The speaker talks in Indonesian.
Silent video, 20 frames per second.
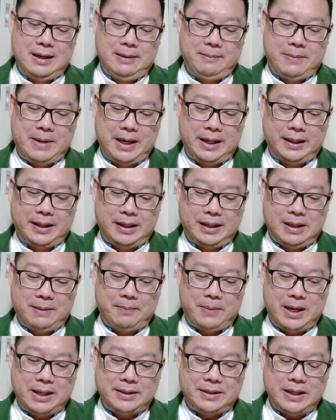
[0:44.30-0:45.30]
Mari
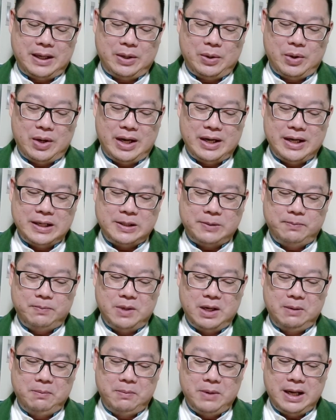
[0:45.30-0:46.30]
kita baca Yohanes
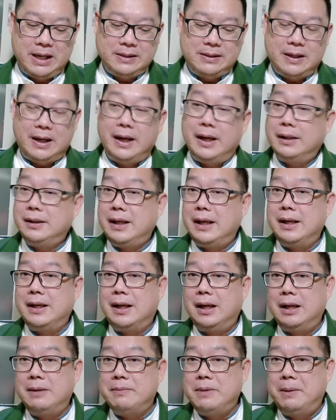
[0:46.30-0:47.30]
19 ayat yang
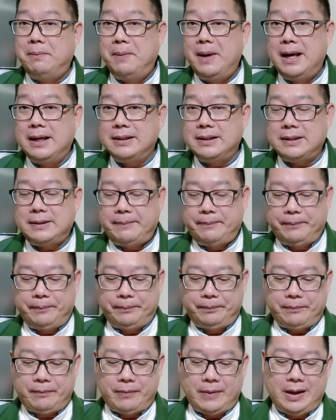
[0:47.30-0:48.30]
ke-15.
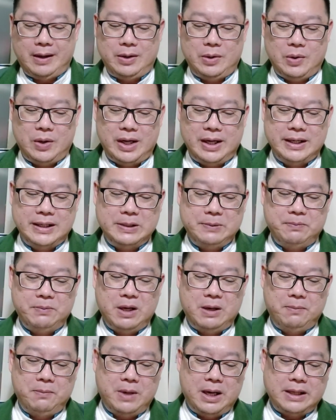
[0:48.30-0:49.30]
Yohanes
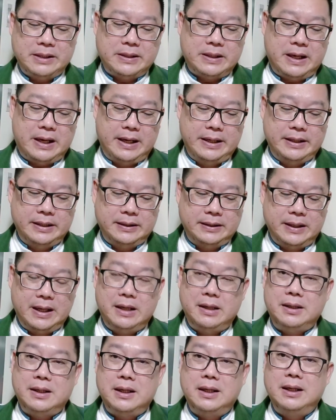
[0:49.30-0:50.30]
19 ayat
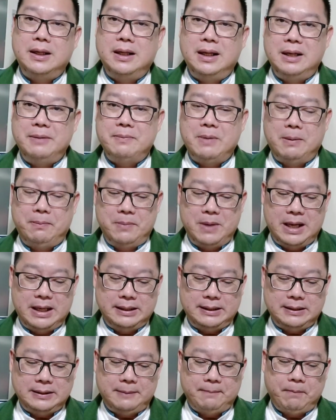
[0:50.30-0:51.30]
yang
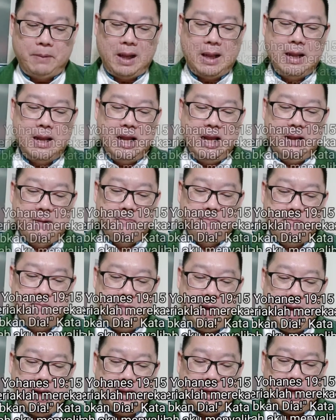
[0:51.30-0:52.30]
ke-15.
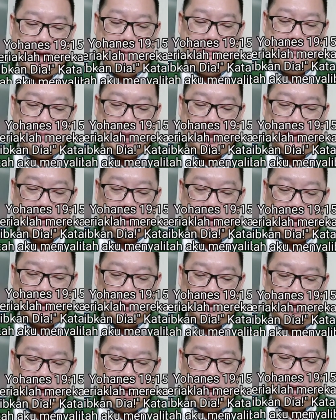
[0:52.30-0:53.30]
Maka
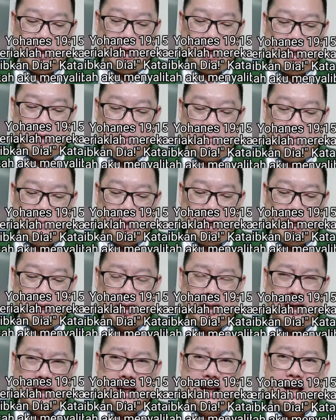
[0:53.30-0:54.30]
berteriaklah
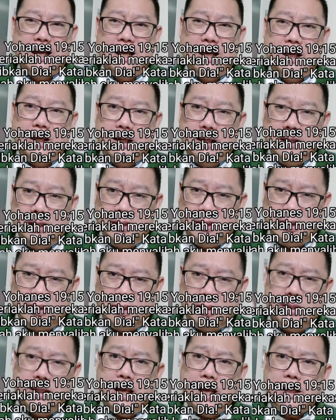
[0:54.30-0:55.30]
mereka,
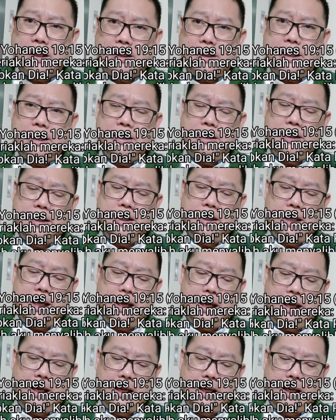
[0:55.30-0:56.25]
enyahkan dia,